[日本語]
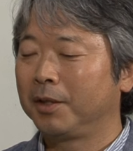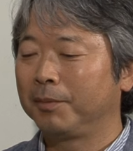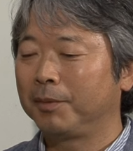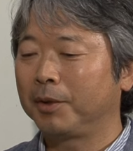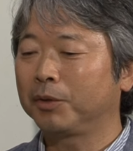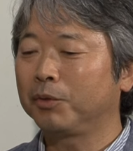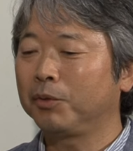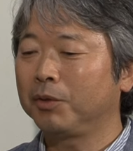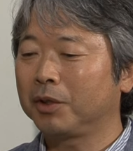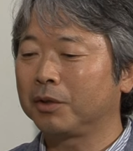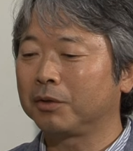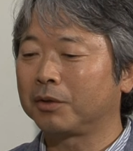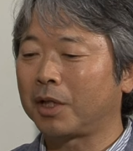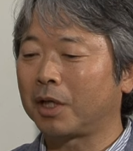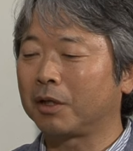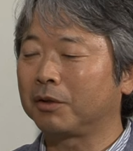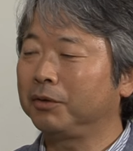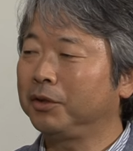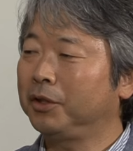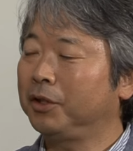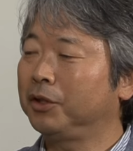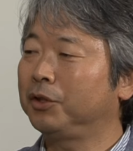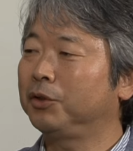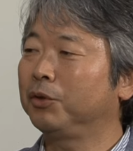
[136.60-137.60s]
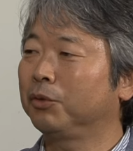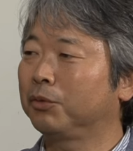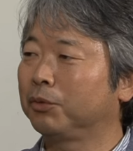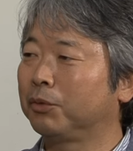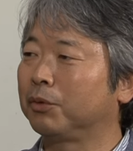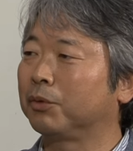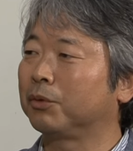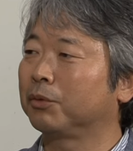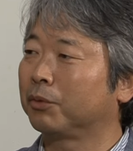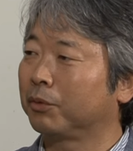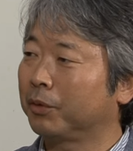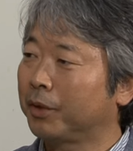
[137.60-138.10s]
まあ、とにかく確認しよう
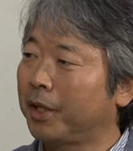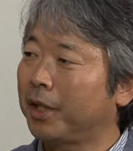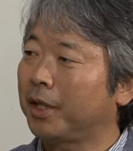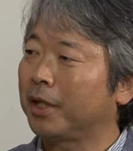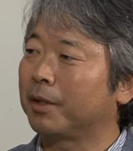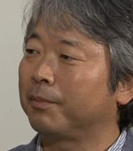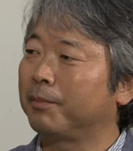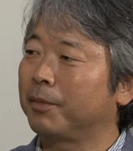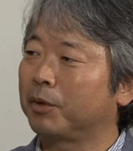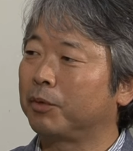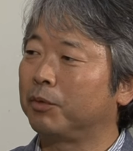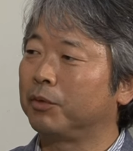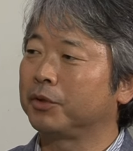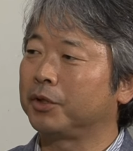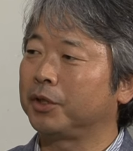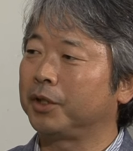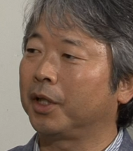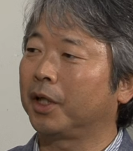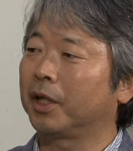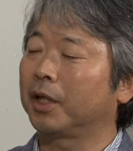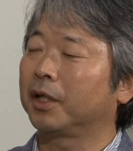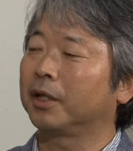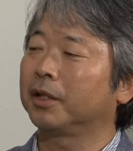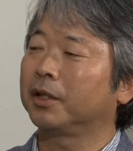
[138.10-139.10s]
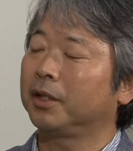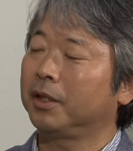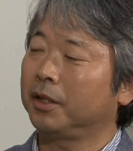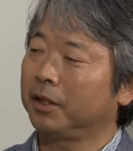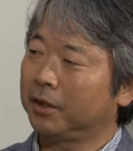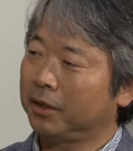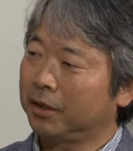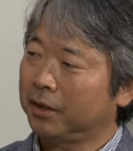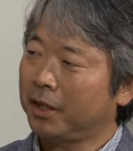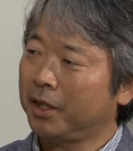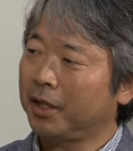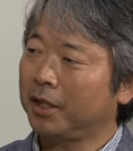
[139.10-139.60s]
ということで、まあ、高知でかけていっ
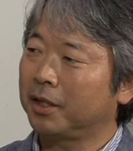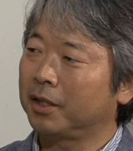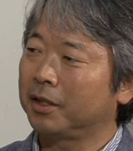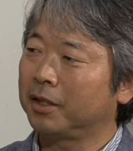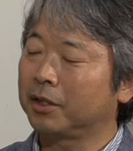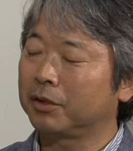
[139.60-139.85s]
て、